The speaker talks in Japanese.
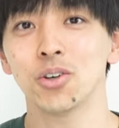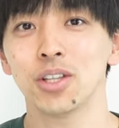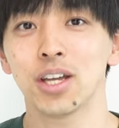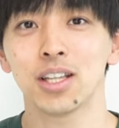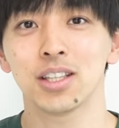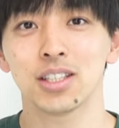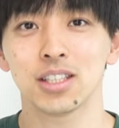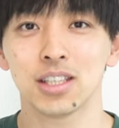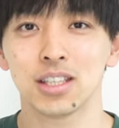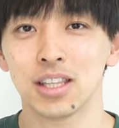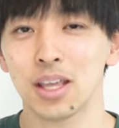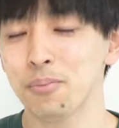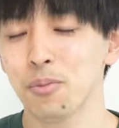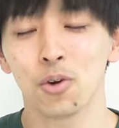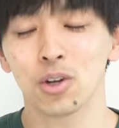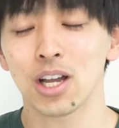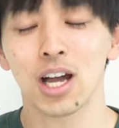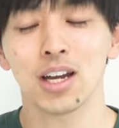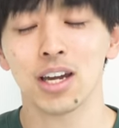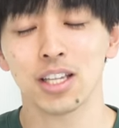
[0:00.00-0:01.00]
ようなんて
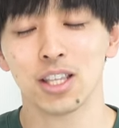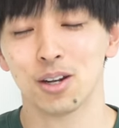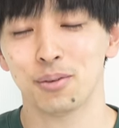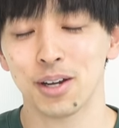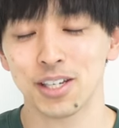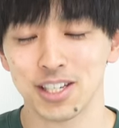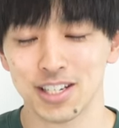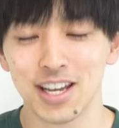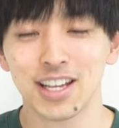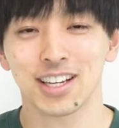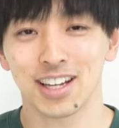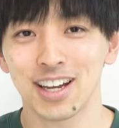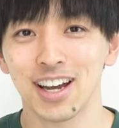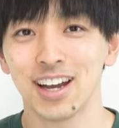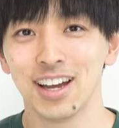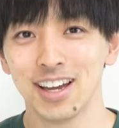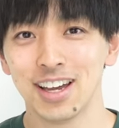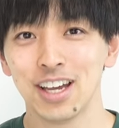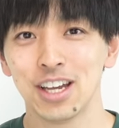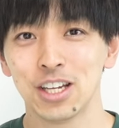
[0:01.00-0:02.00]
もう考えてる場合じゃないか
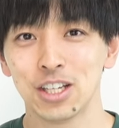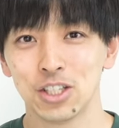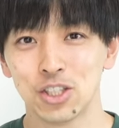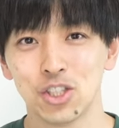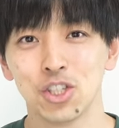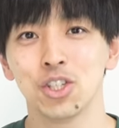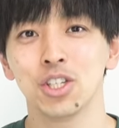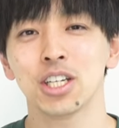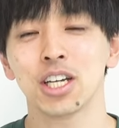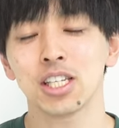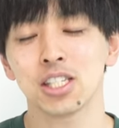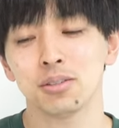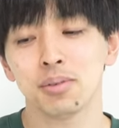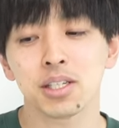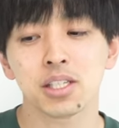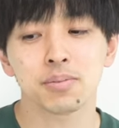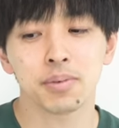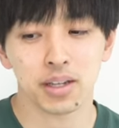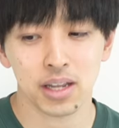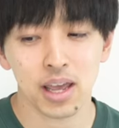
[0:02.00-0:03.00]
ら、12月
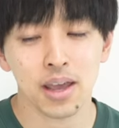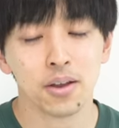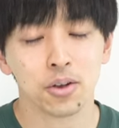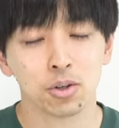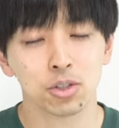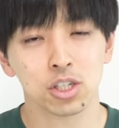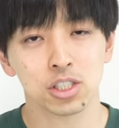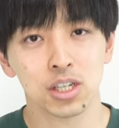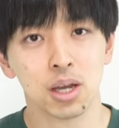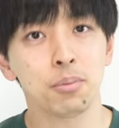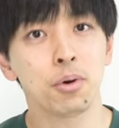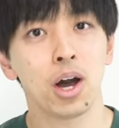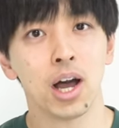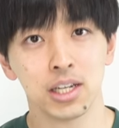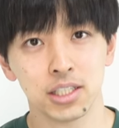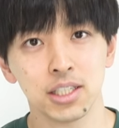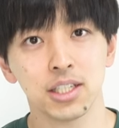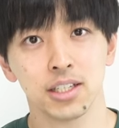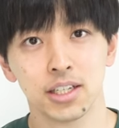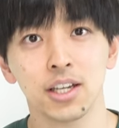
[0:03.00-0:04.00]
末まで今年はもう
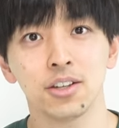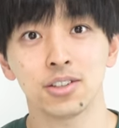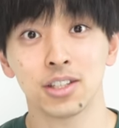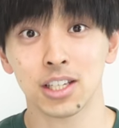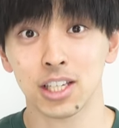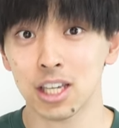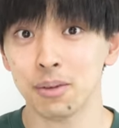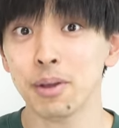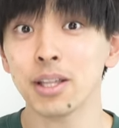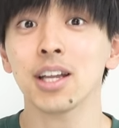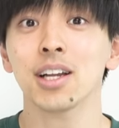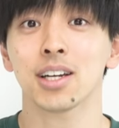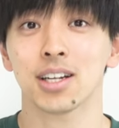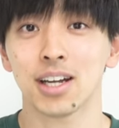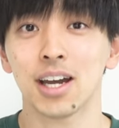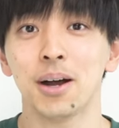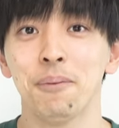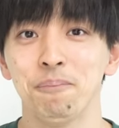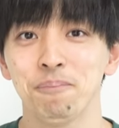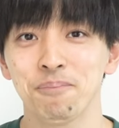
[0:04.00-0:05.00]
走り切るって決めたか
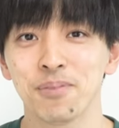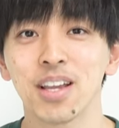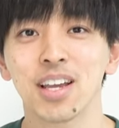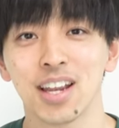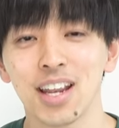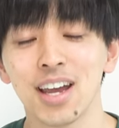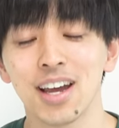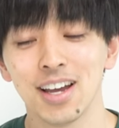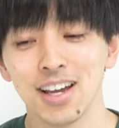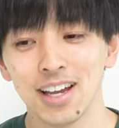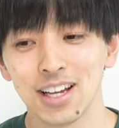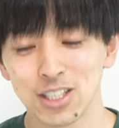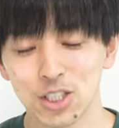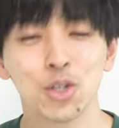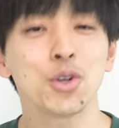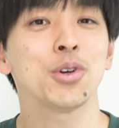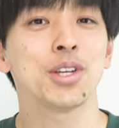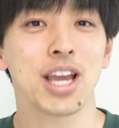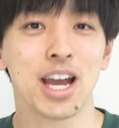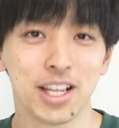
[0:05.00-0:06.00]
ら、だから、
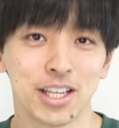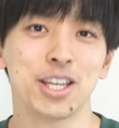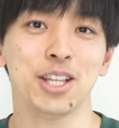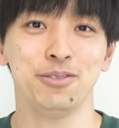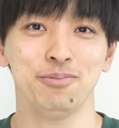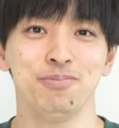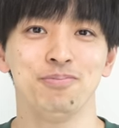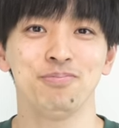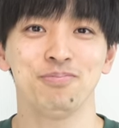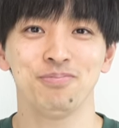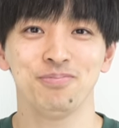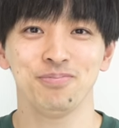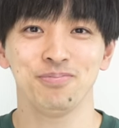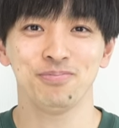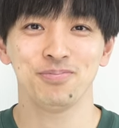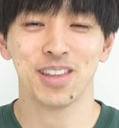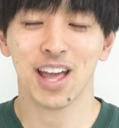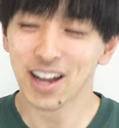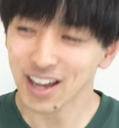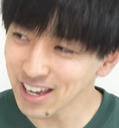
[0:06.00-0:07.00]
それをやりきる。
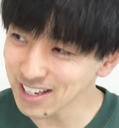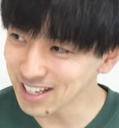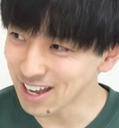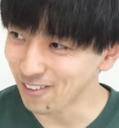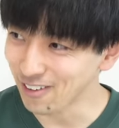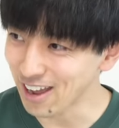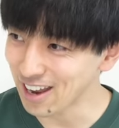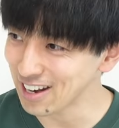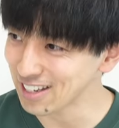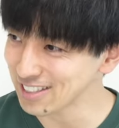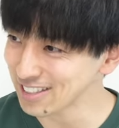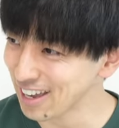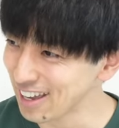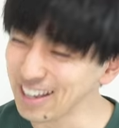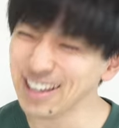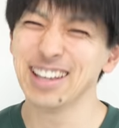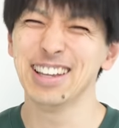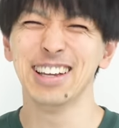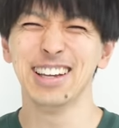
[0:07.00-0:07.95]
長いな、俺話が。